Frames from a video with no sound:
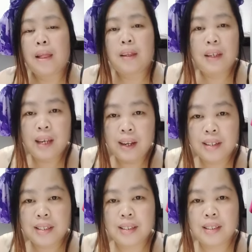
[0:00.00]

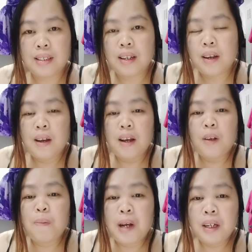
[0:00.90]
Yes!
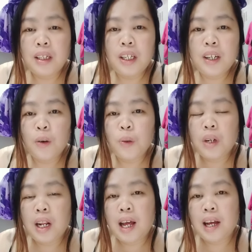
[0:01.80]
Pag ikaw yung
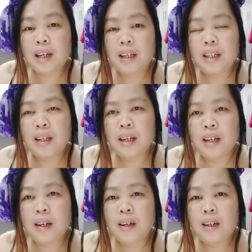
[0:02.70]
lalaki
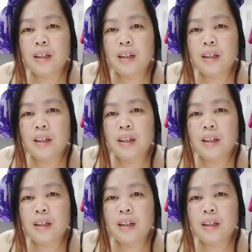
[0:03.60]
na